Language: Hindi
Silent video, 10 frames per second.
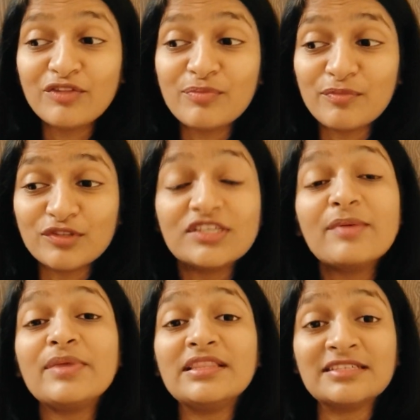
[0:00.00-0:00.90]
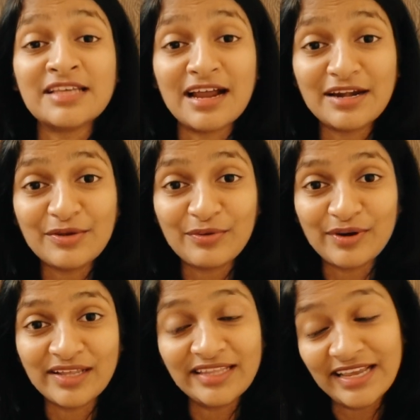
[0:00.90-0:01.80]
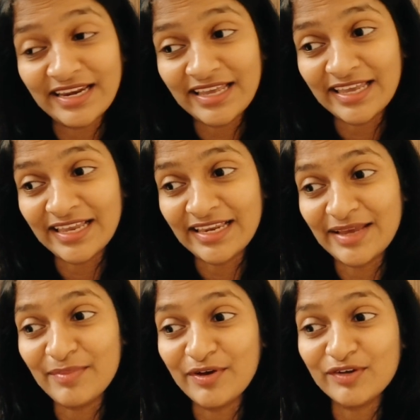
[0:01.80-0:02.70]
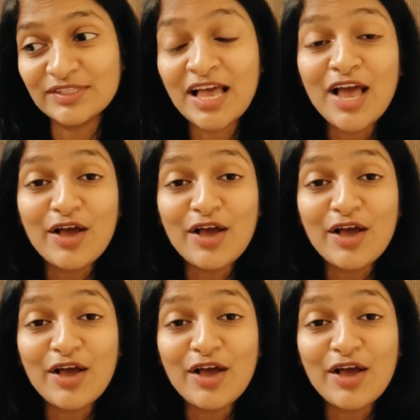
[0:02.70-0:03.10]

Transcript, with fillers: तो मुझसे अब इंतज़ार नहीं हो रहा देखने के लिए बिकॉज